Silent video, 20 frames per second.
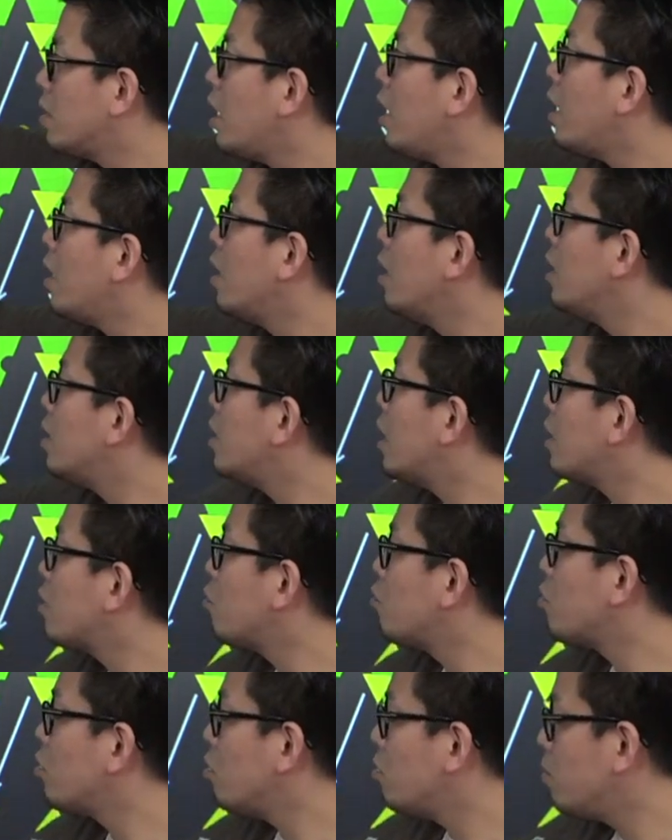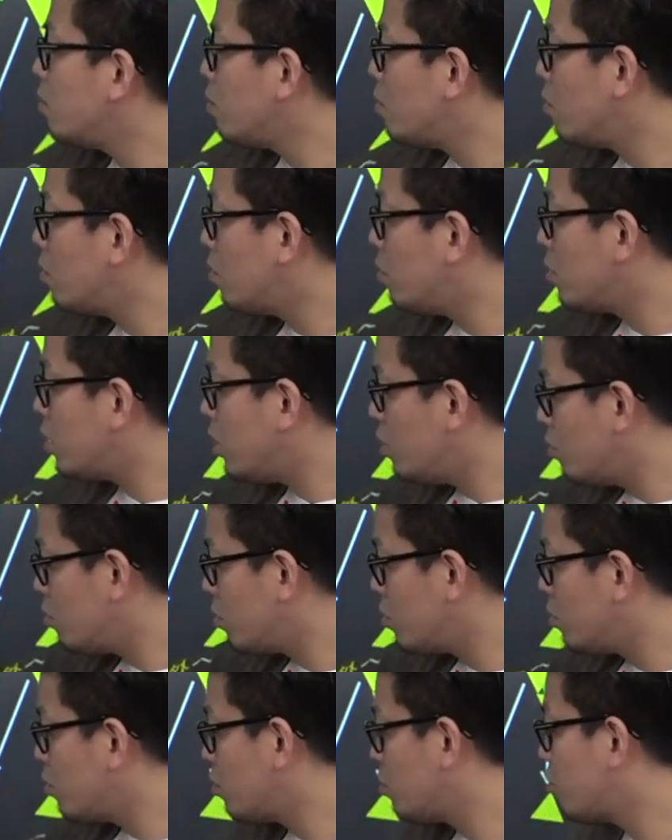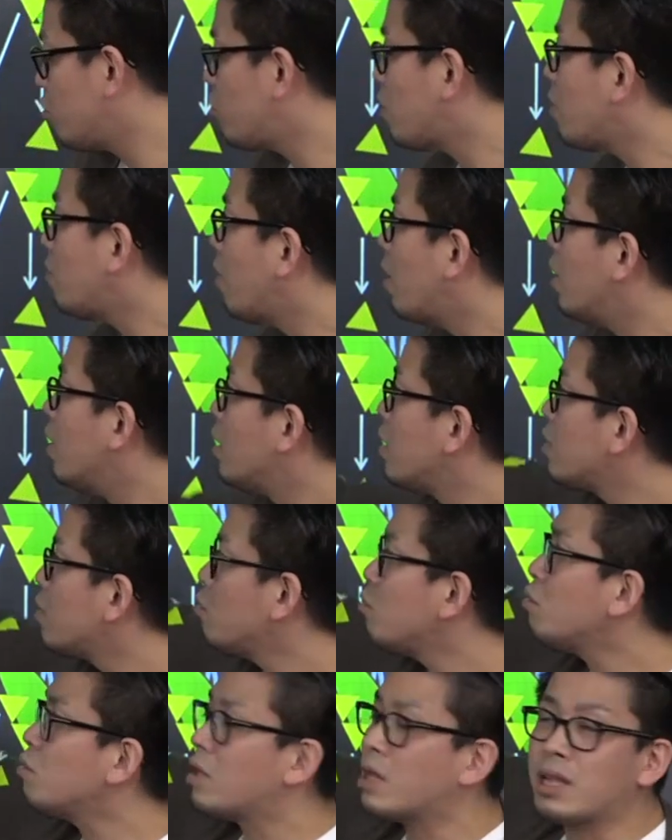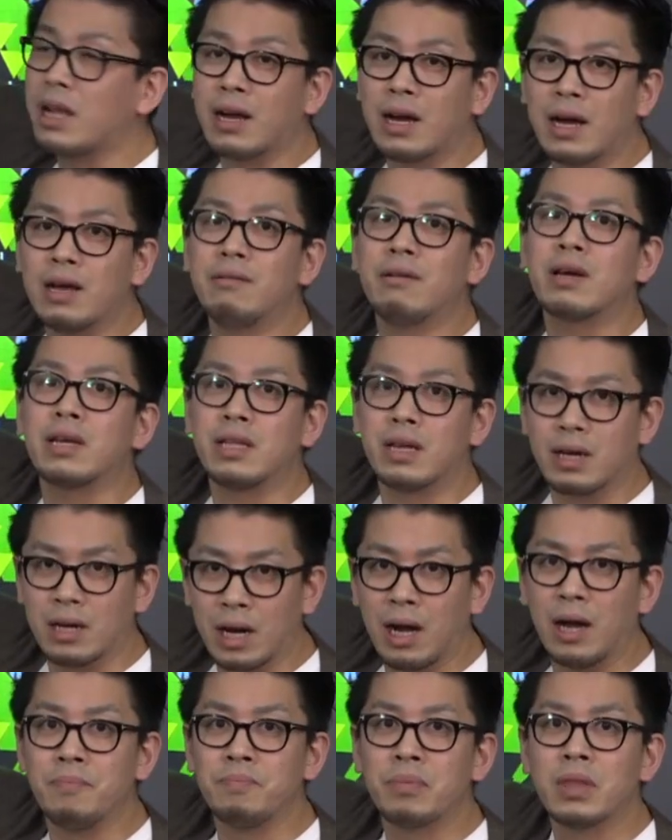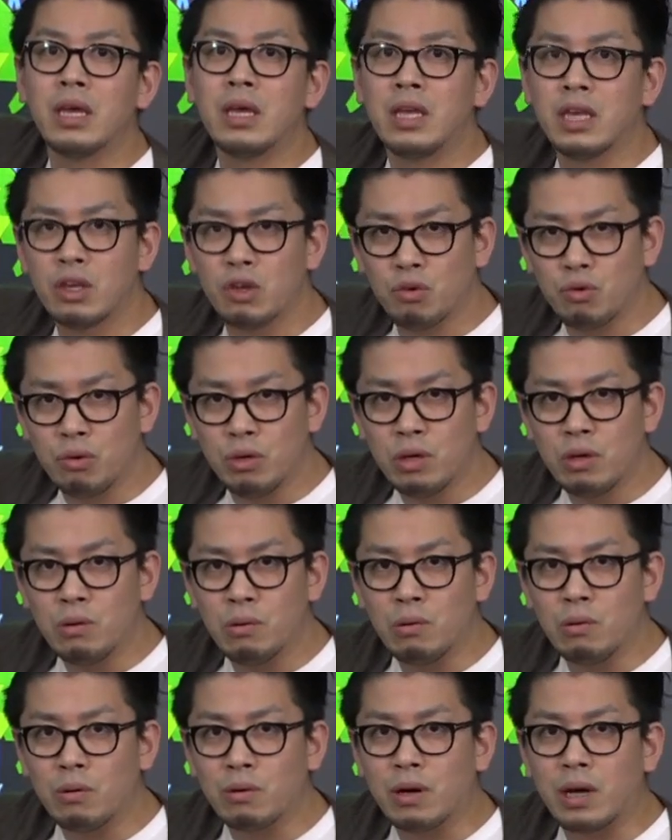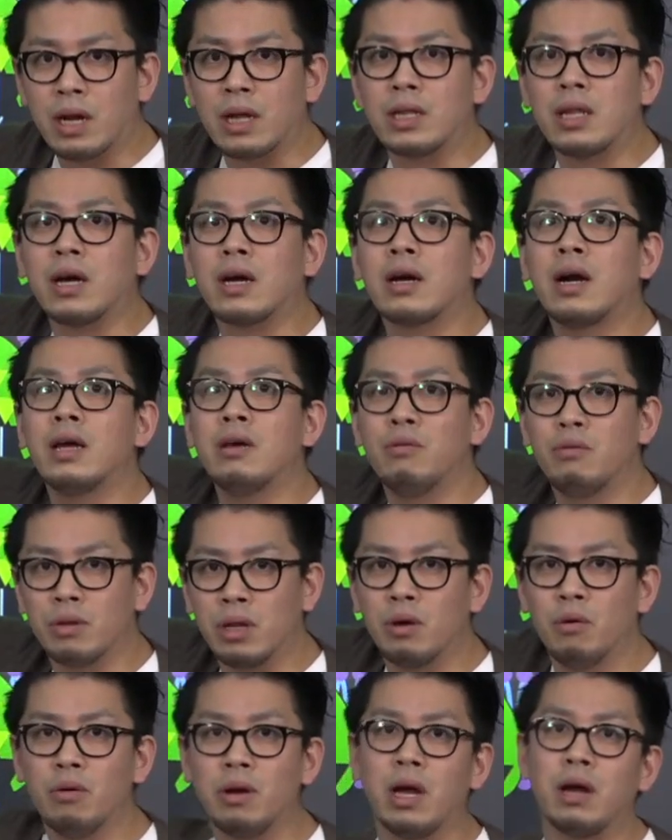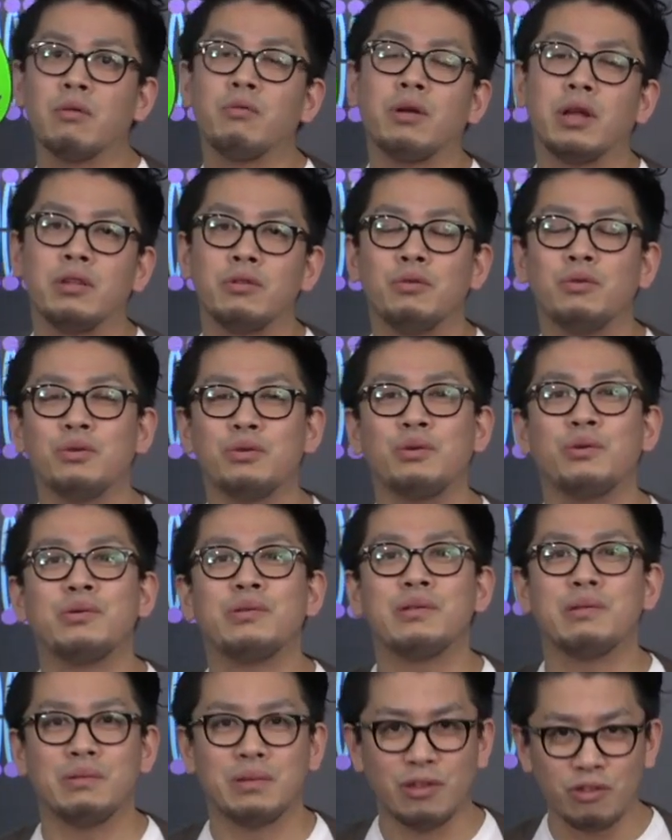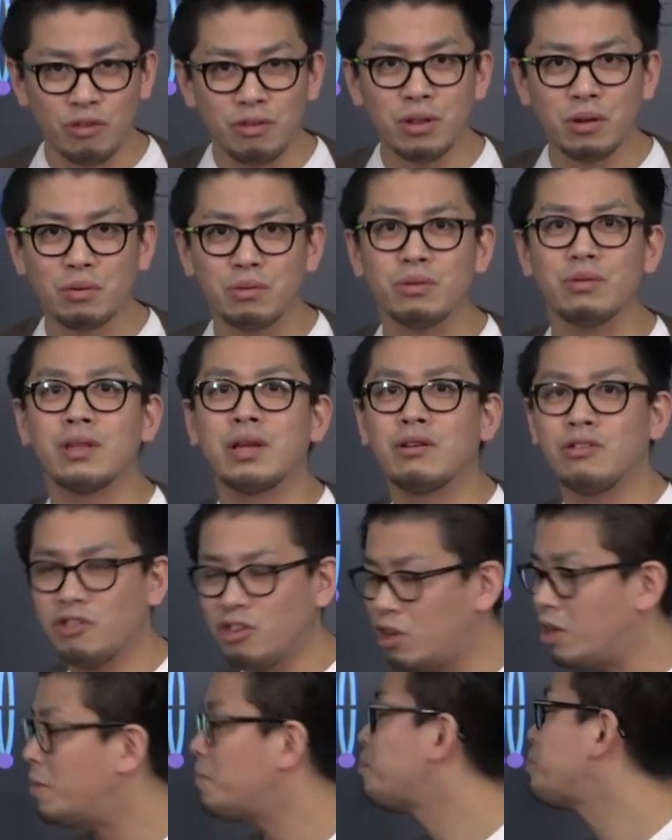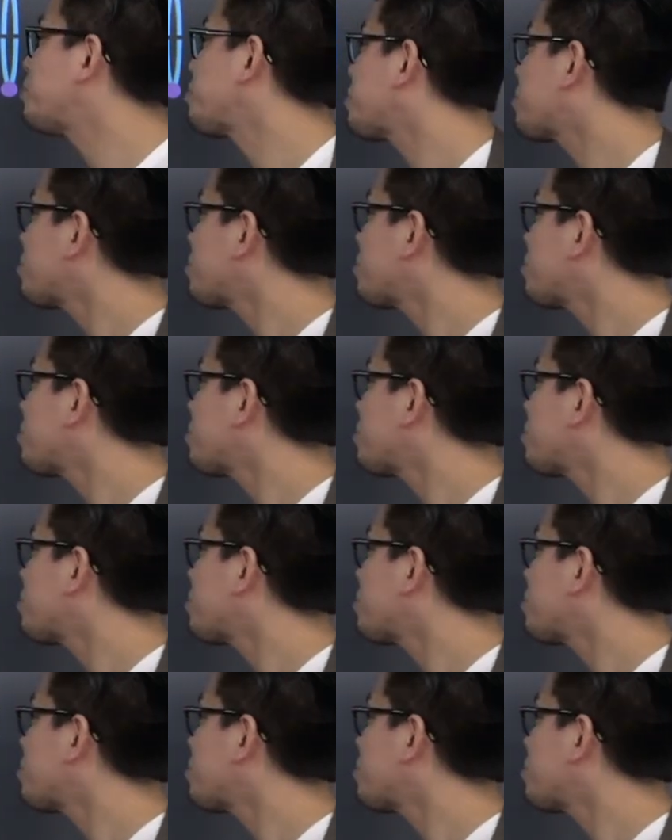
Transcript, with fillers: でナトリウムイオン濃度自体は外で高いわけだから低い方から高い方にほらこれ濃度移送でしょってことになるし